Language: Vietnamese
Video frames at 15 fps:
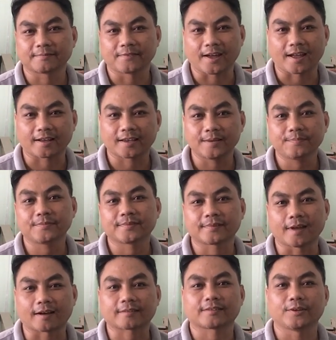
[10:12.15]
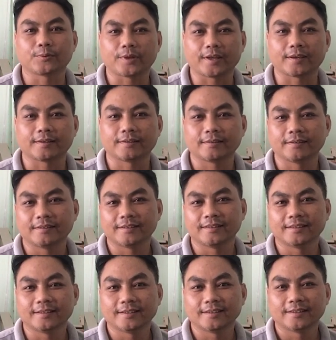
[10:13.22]
và kiếm thật nhiều tiền.
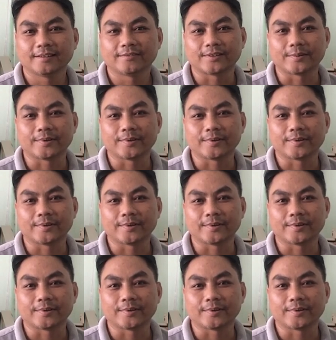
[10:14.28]
Và